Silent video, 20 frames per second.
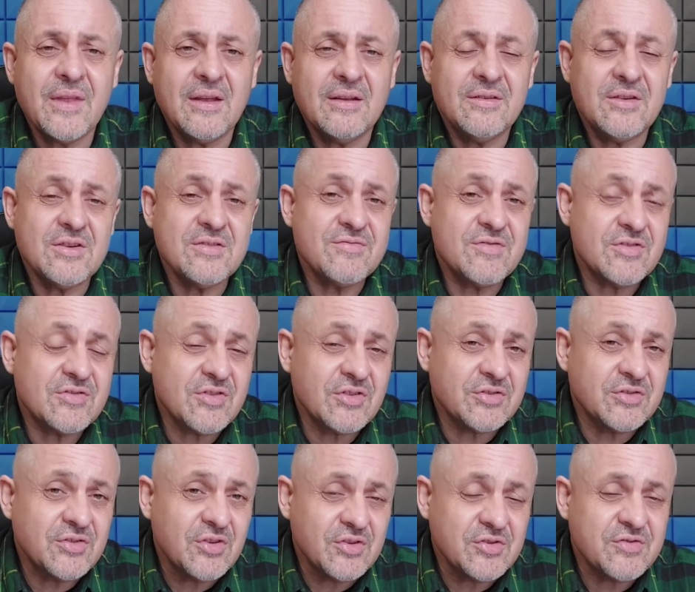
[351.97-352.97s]
to jest wszystko
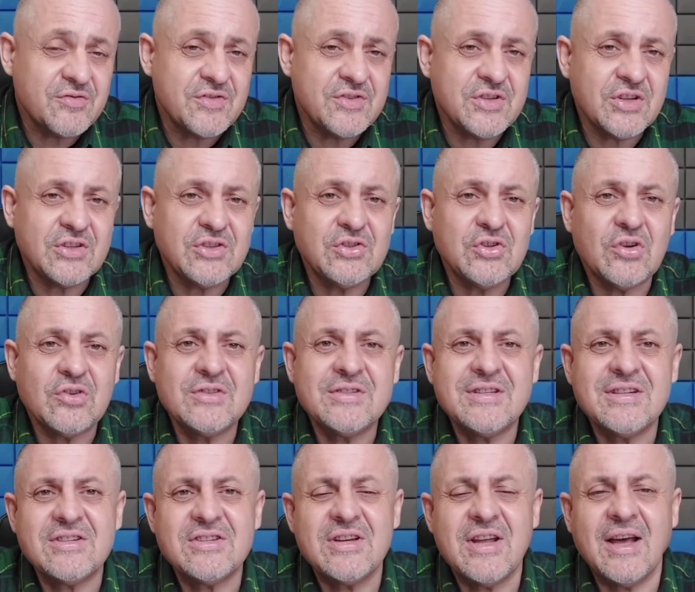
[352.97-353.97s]
oczywiście
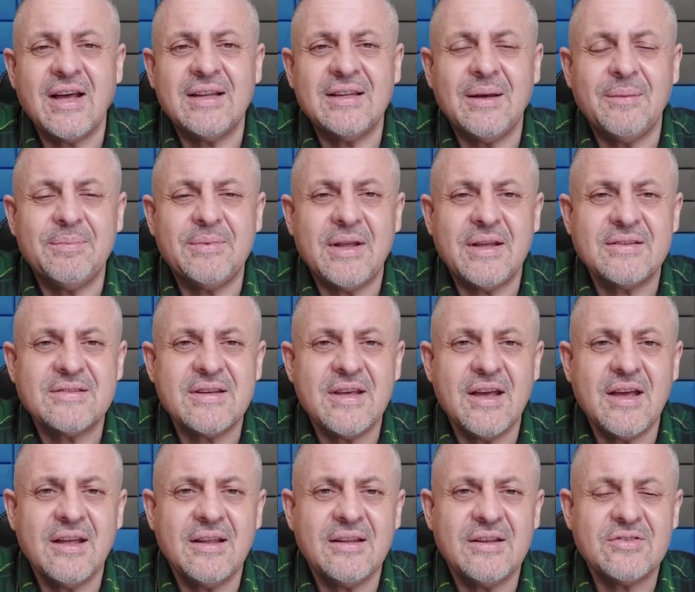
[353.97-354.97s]
toksyczna
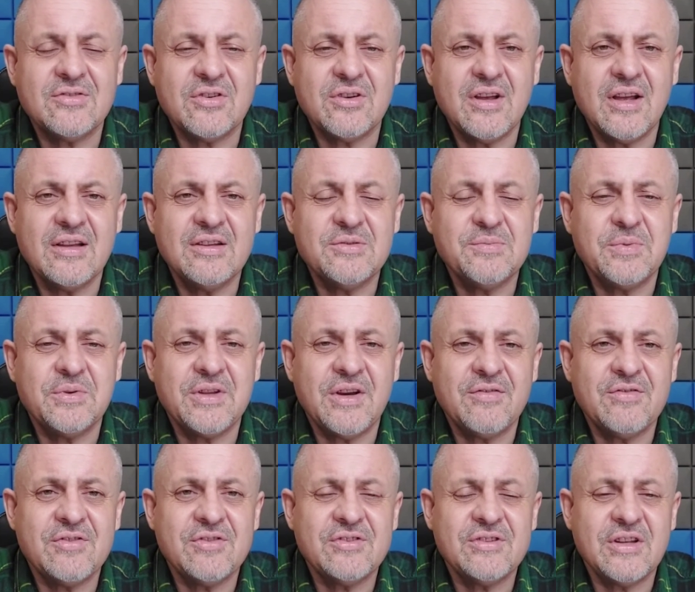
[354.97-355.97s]
adaptacja, a nasz organizm
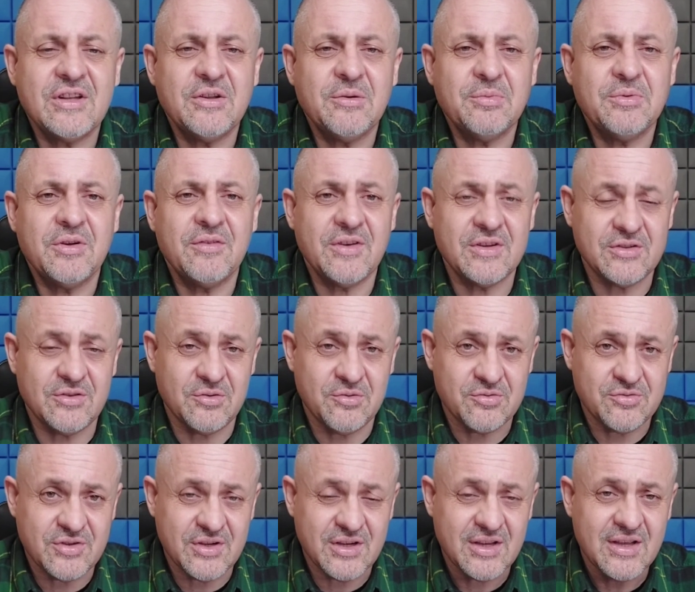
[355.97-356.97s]
potrafi się zaadaptować do
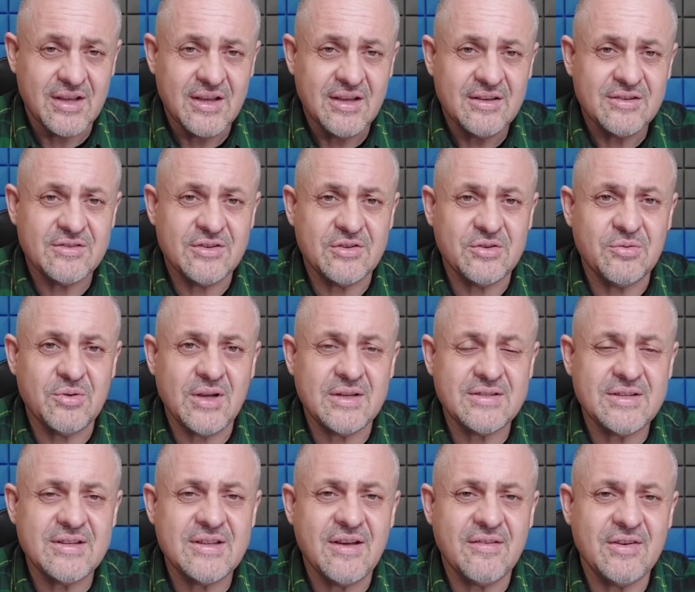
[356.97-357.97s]
różnych
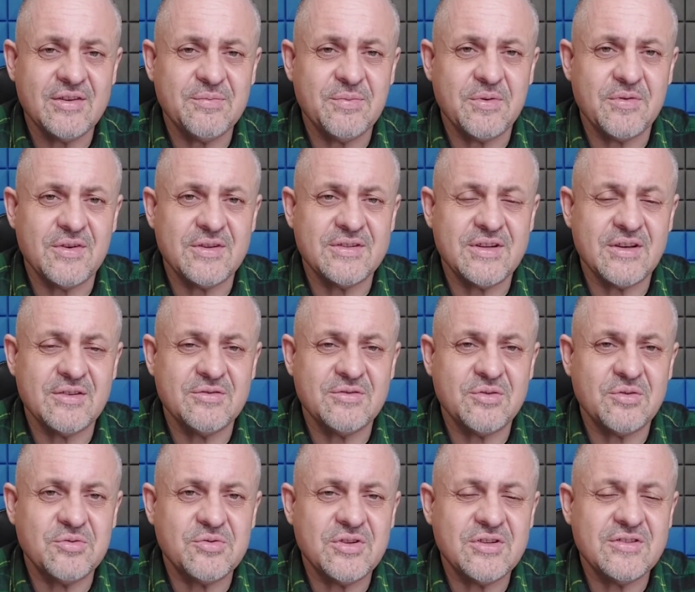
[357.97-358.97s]
sytuacji, nawet wprowadzając
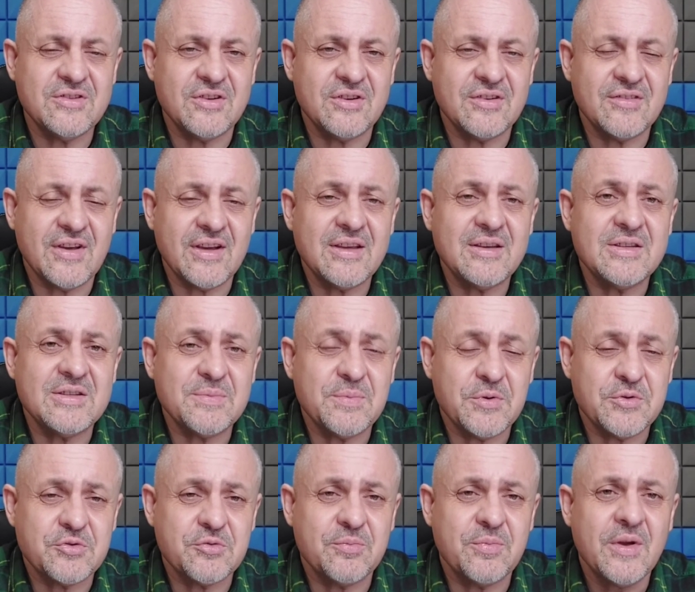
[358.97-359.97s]
truciznę w jakiś
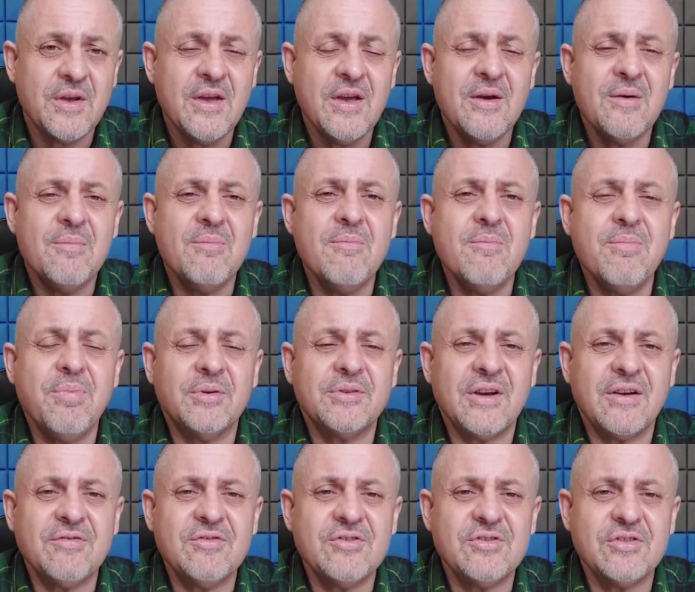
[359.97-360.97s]
sposób
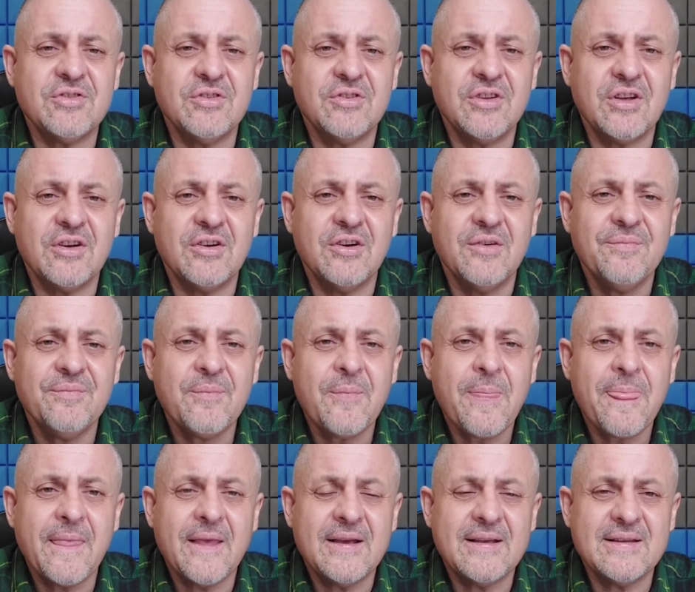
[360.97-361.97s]
potrafi się do tego
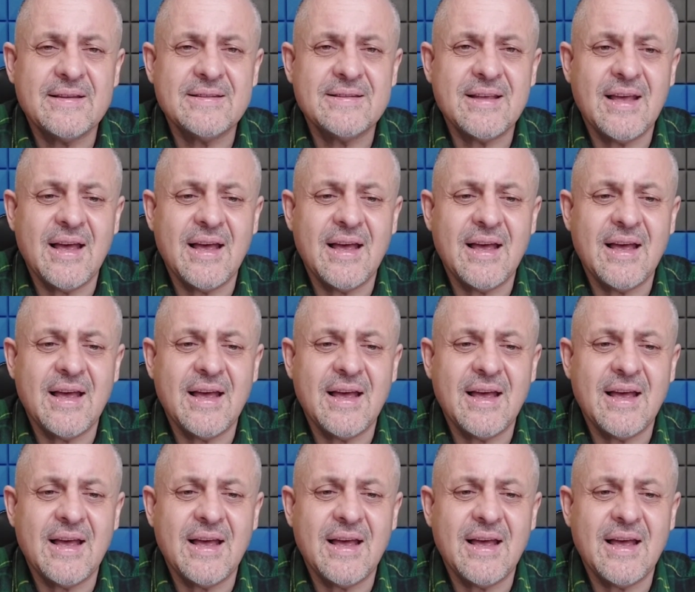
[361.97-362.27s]
e,